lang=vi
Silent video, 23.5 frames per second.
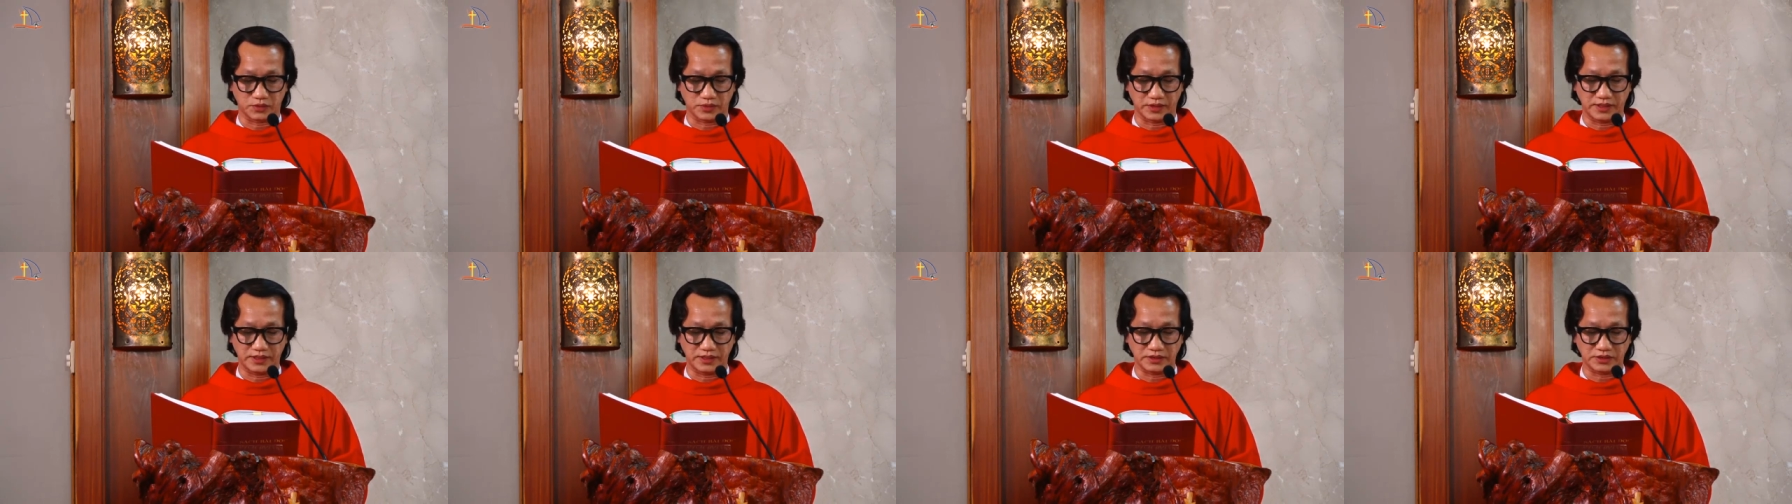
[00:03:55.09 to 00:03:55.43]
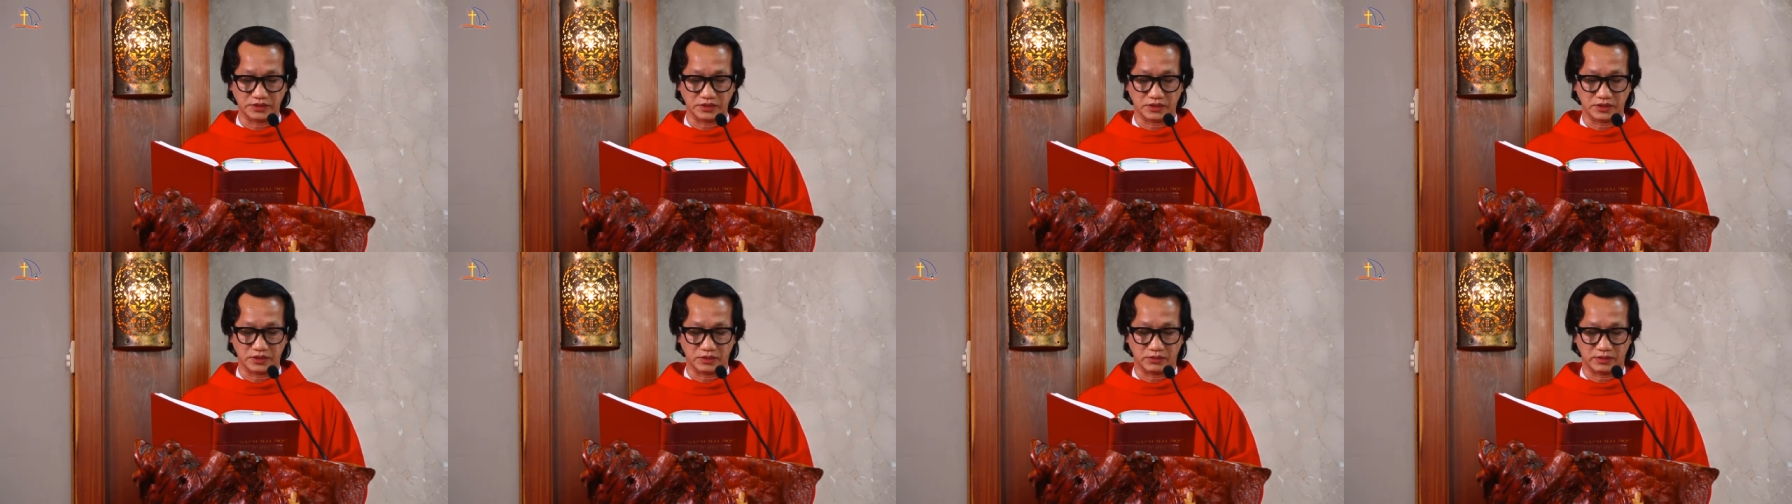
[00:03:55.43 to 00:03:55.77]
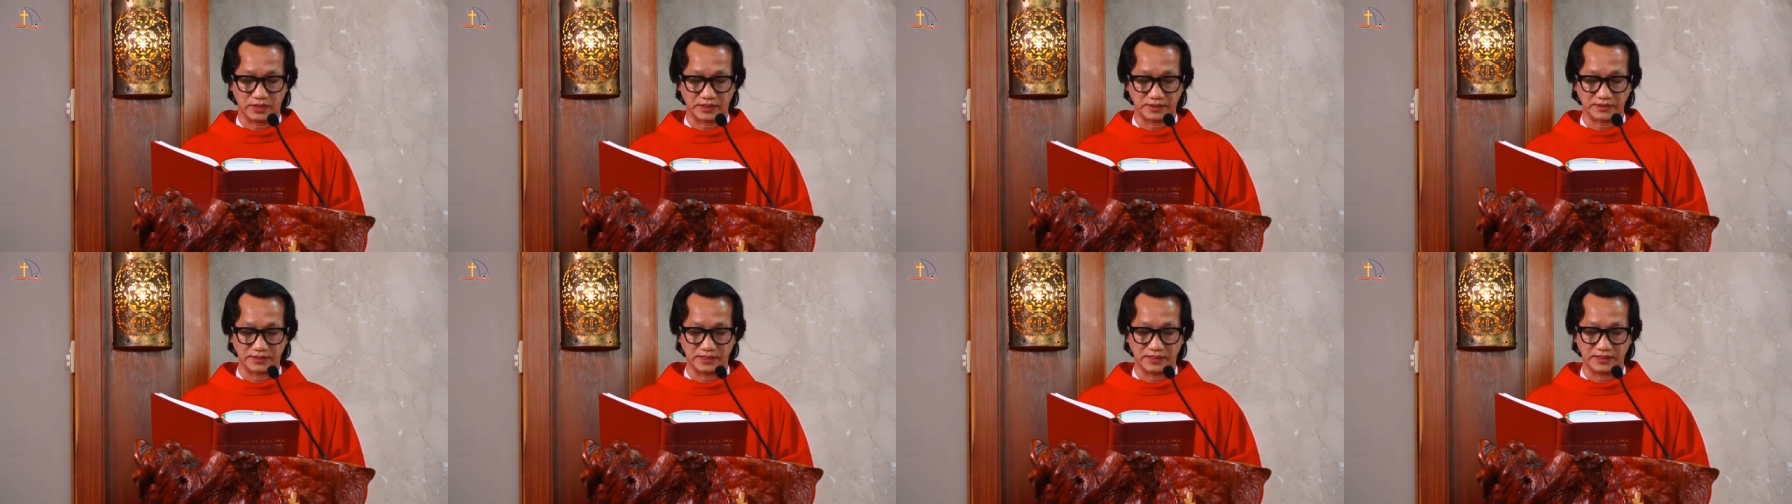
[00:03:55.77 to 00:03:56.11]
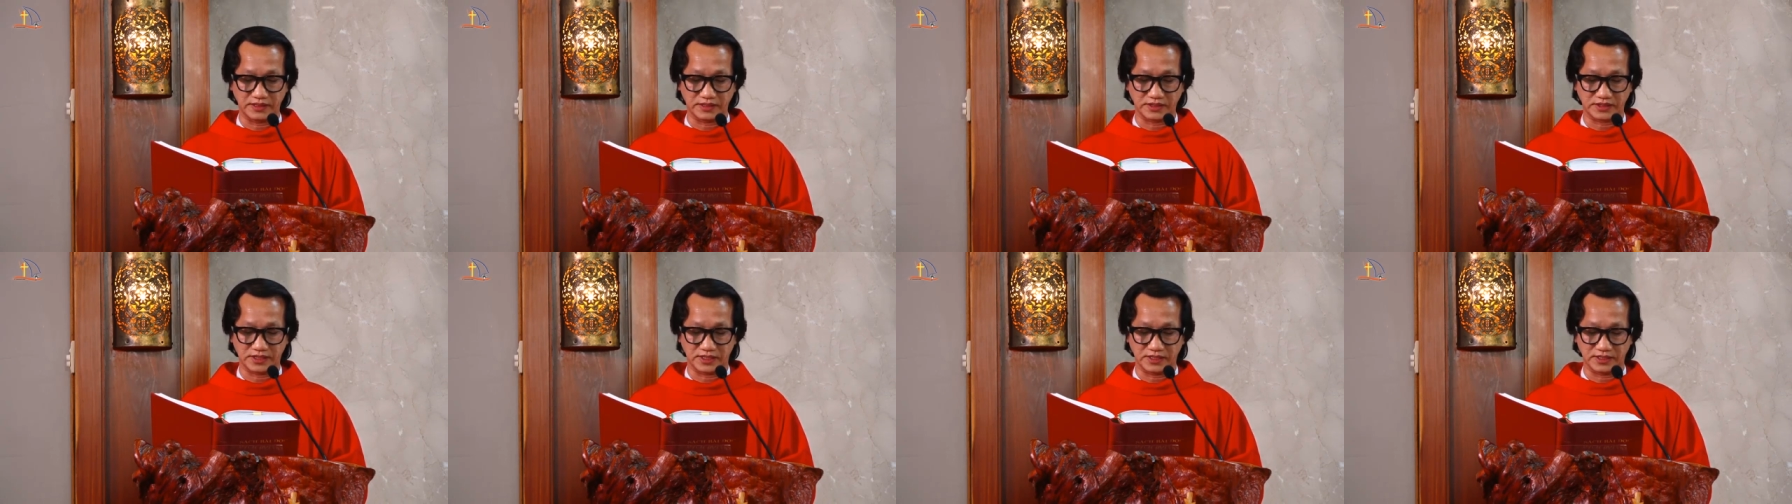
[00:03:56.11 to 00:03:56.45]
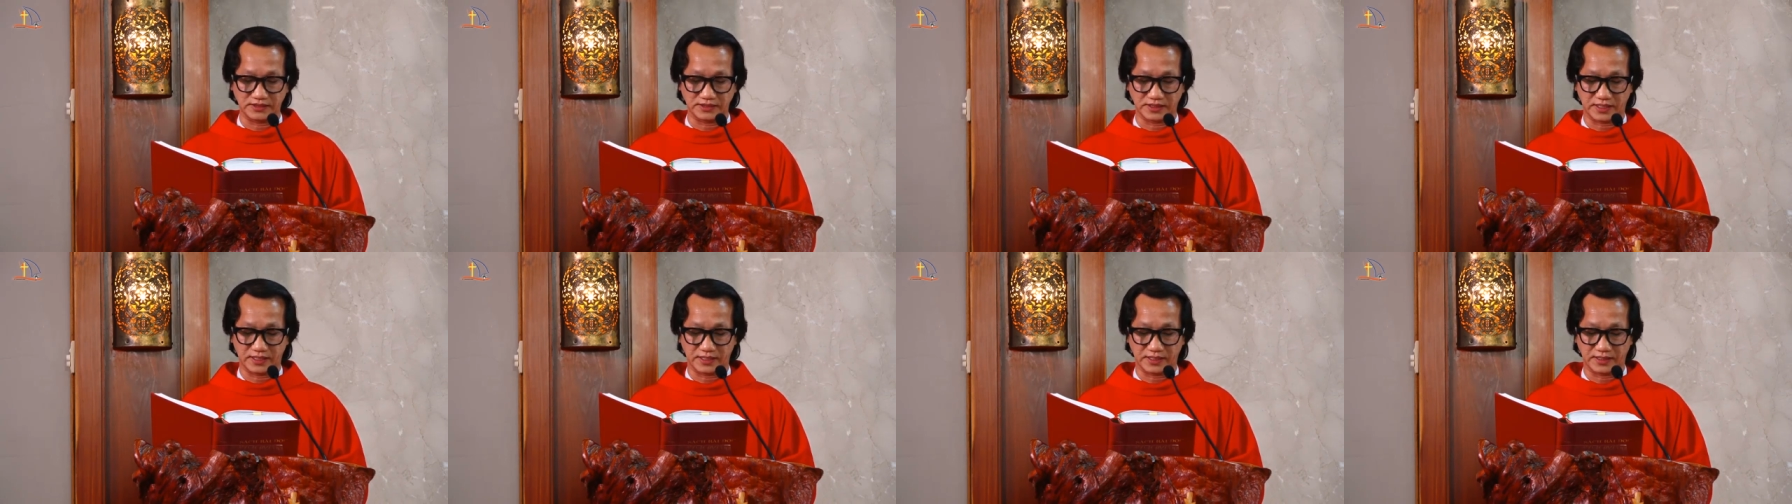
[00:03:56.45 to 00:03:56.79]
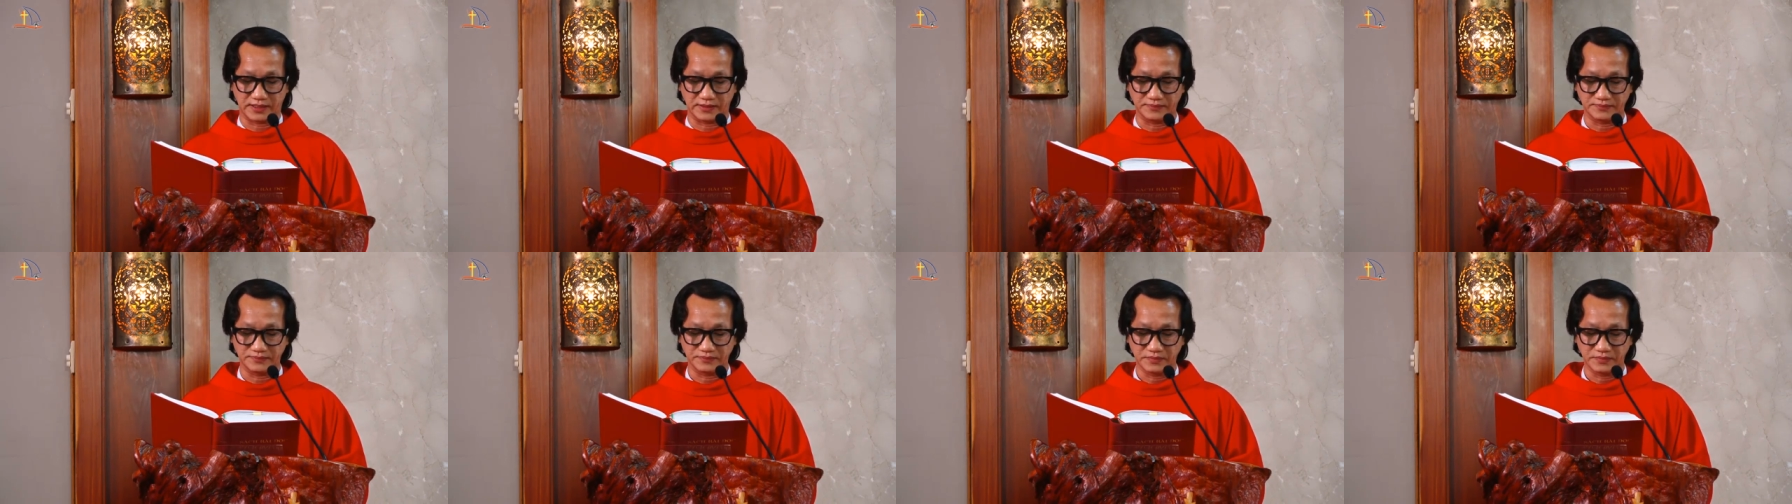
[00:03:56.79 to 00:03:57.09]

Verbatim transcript: thuế cho hoàng đế Caesar,